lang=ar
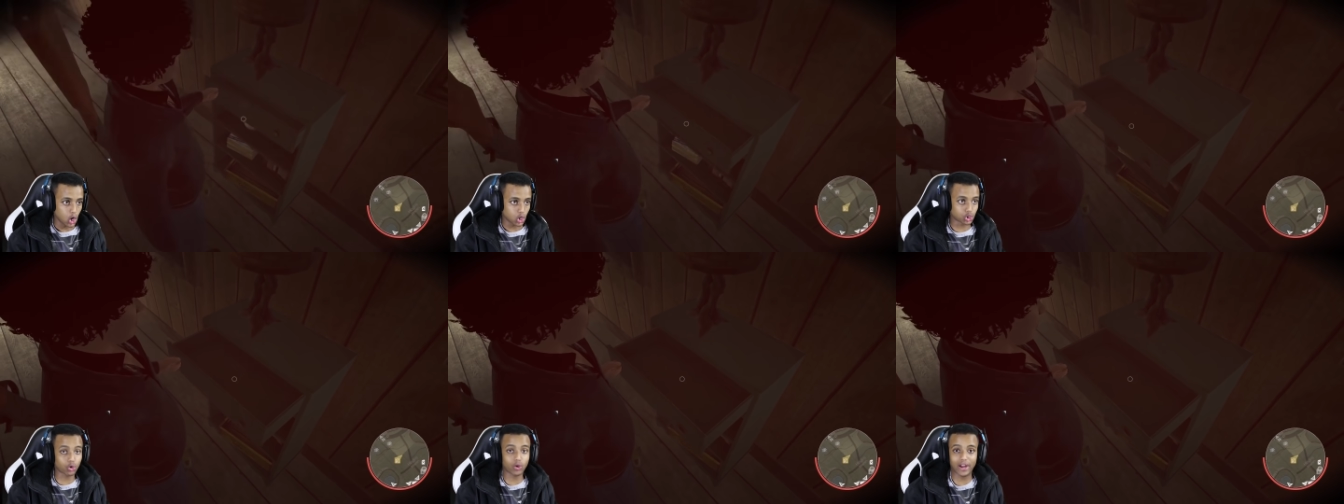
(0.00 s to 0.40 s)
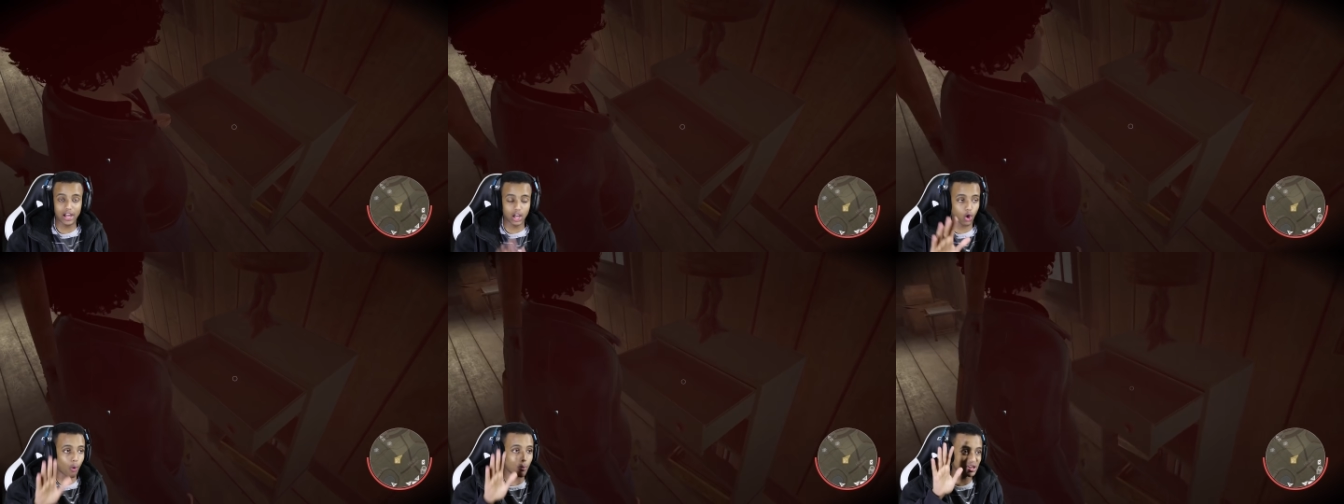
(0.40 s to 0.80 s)
شكرا
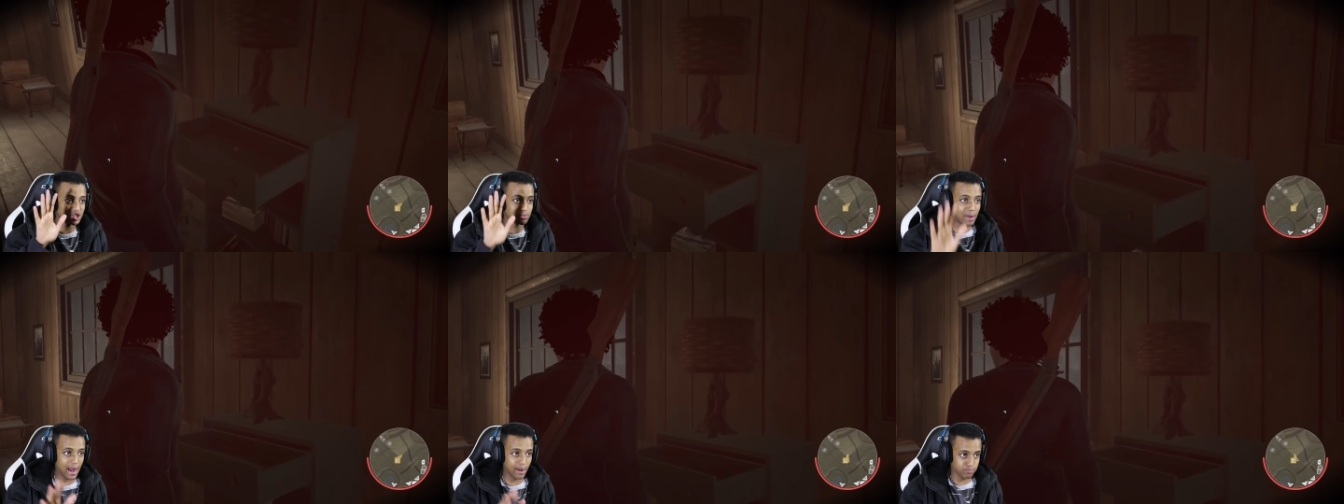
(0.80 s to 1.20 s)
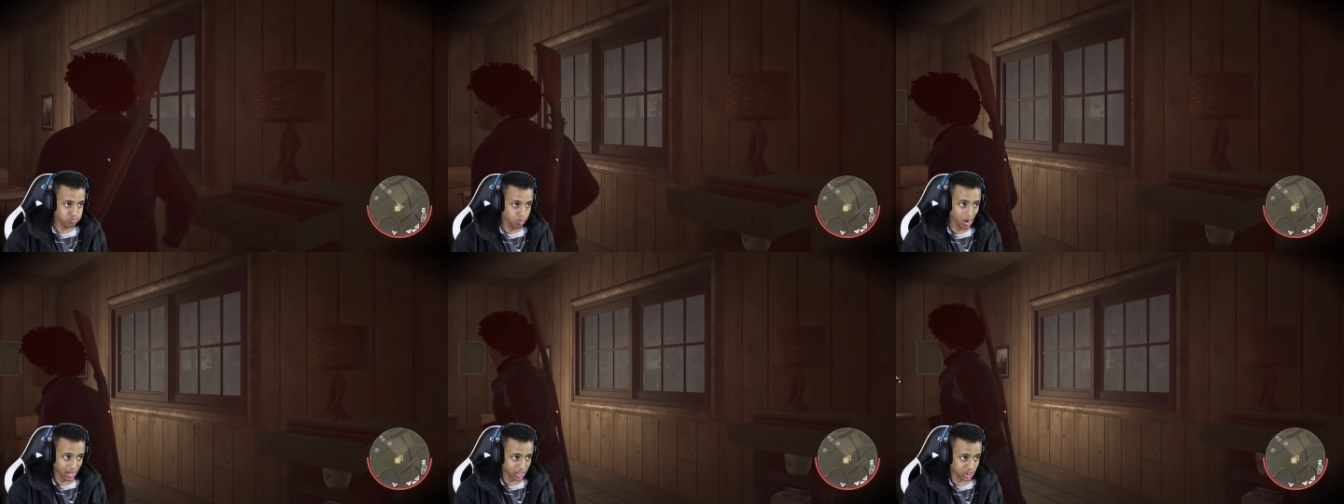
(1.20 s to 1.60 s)
لكم يا جماعه
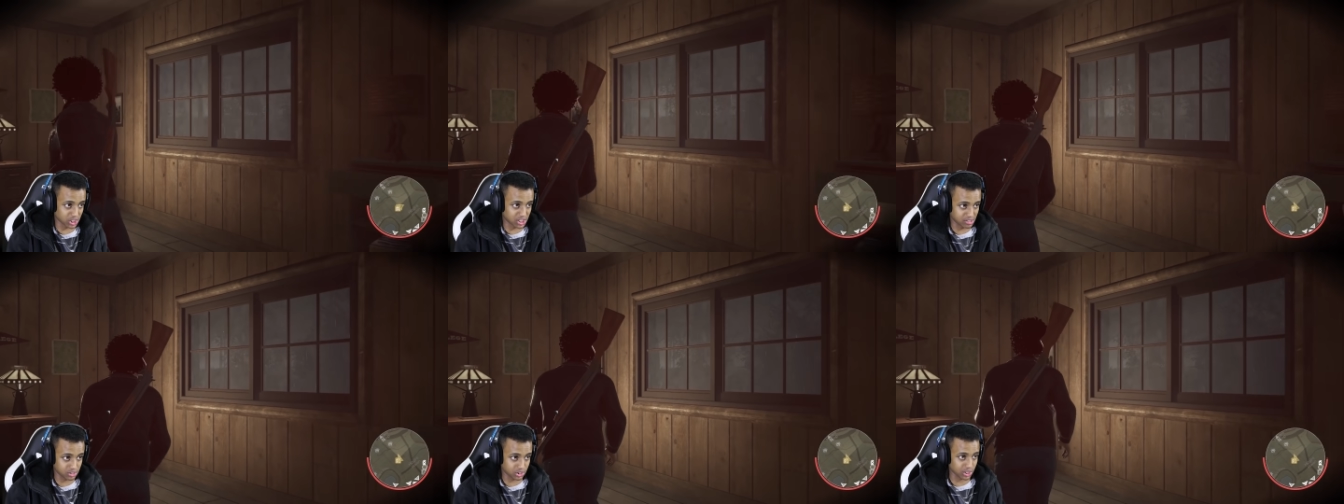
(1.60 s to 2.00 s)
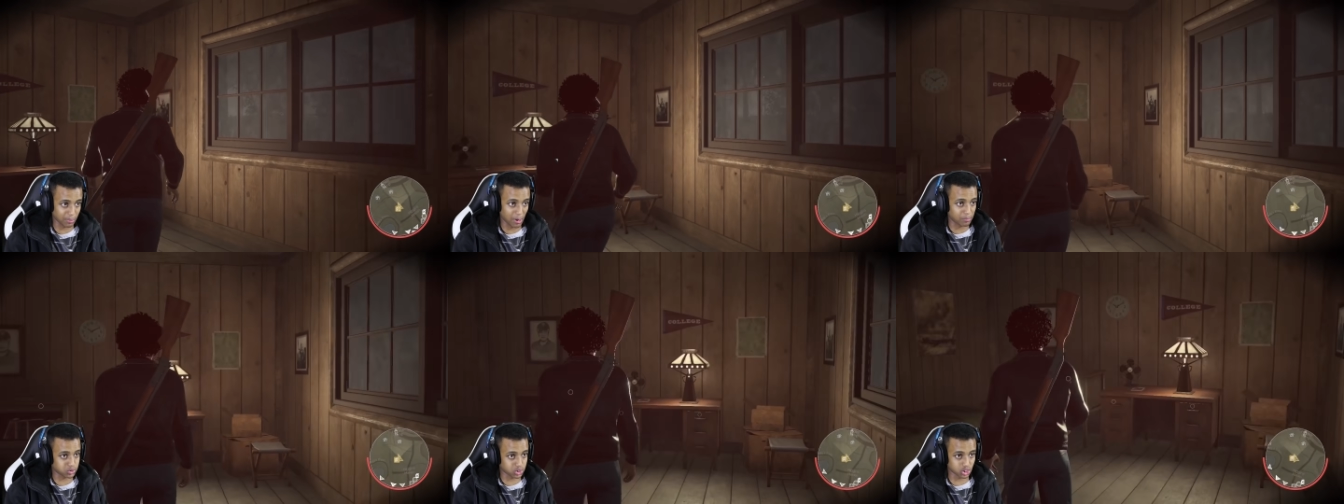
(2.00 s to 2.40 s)
والله صدق
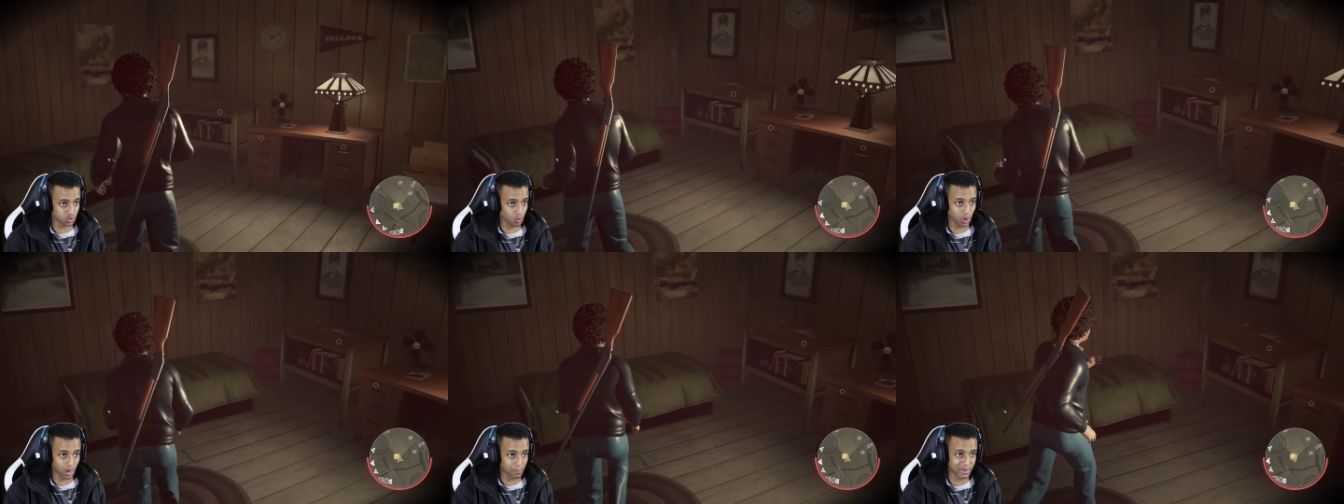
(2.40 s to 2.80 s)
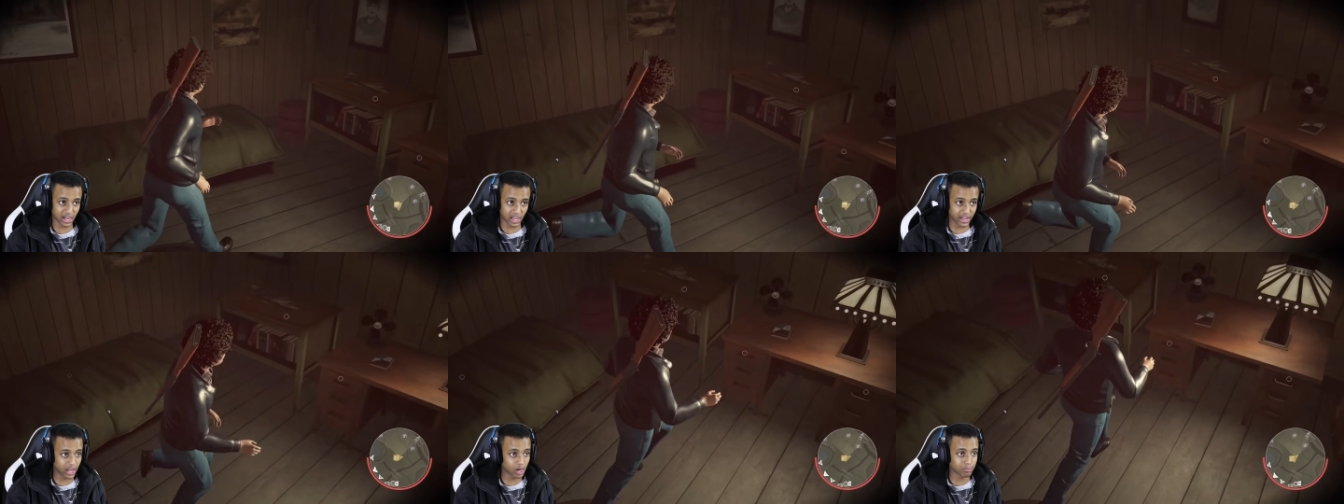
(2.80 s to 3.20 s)
الشباب صدق والله من
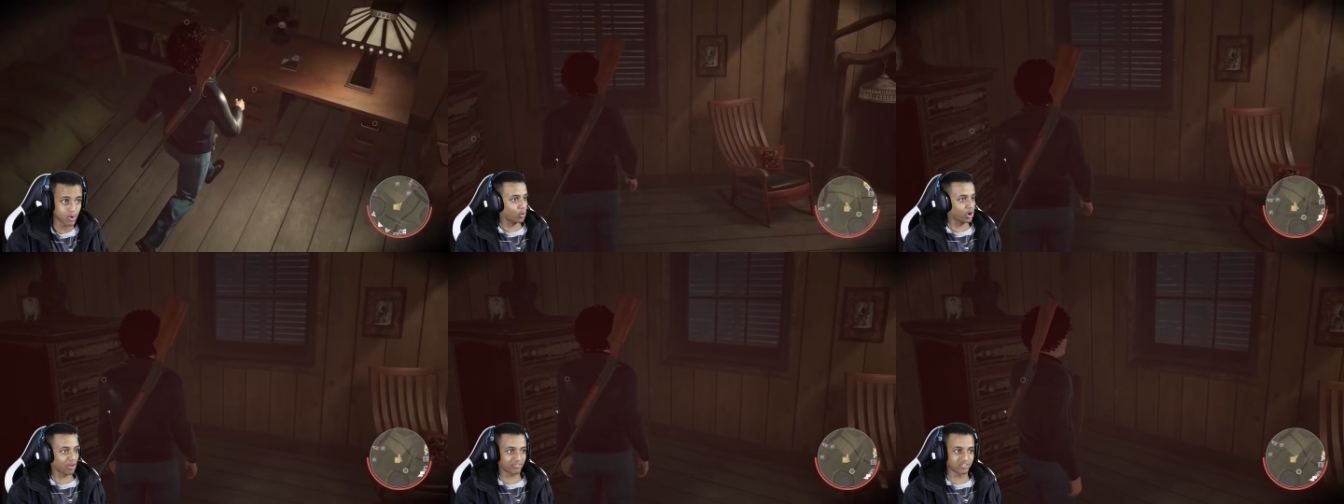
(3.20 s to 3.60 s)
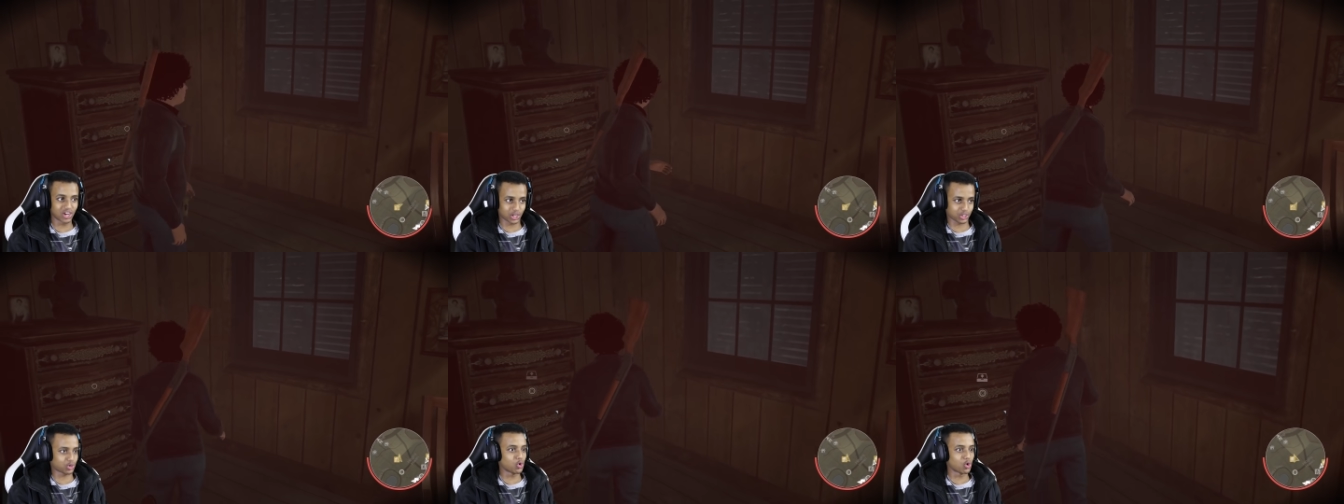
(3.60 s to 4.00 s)
القلب والله في
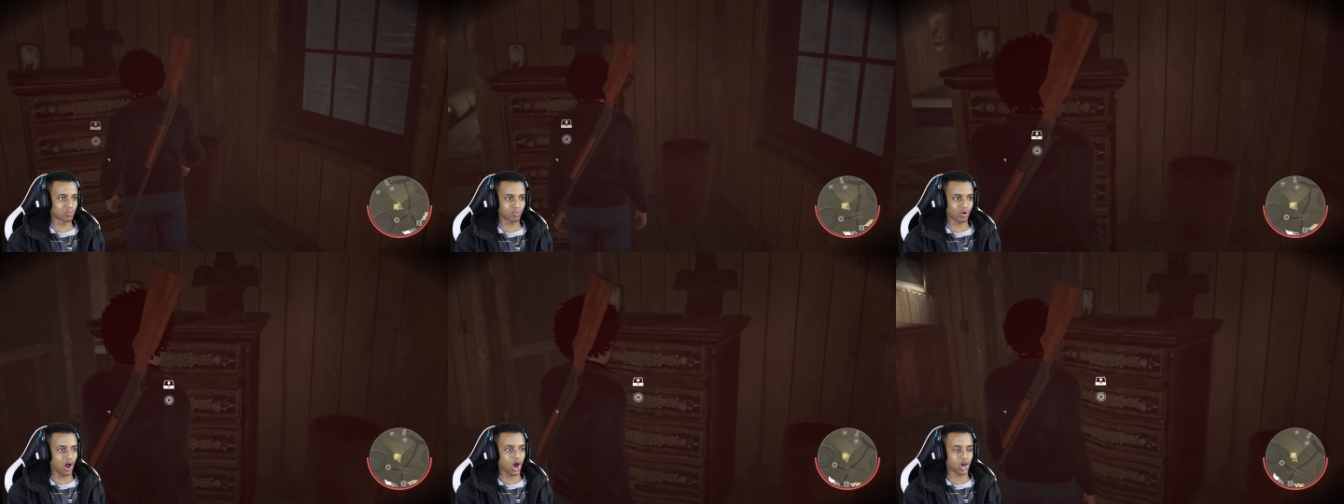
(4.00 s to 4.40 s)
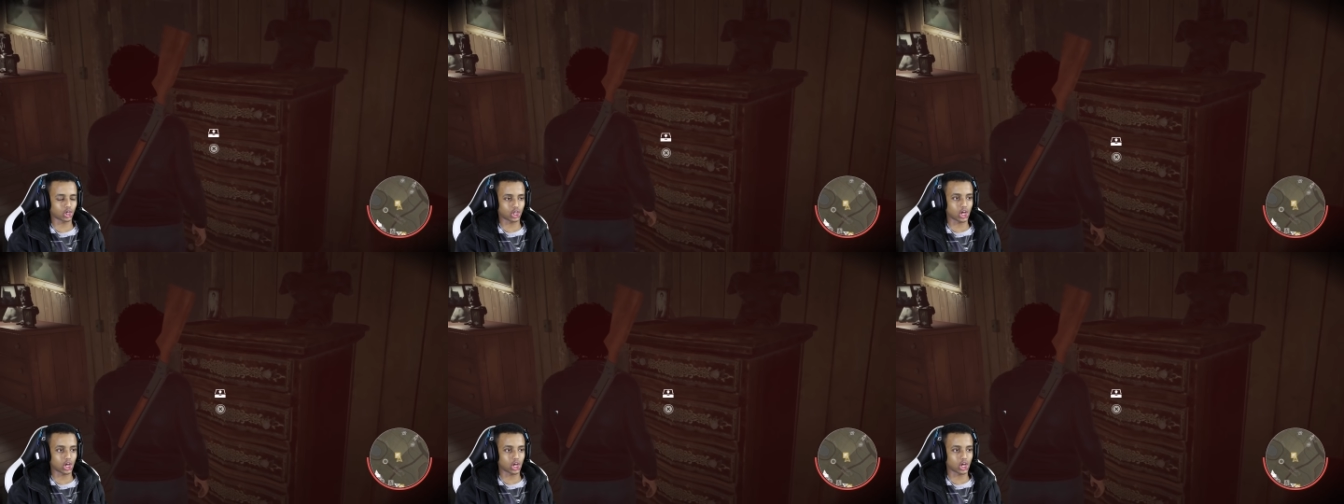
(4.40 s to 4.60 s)
ناس كلهم آه،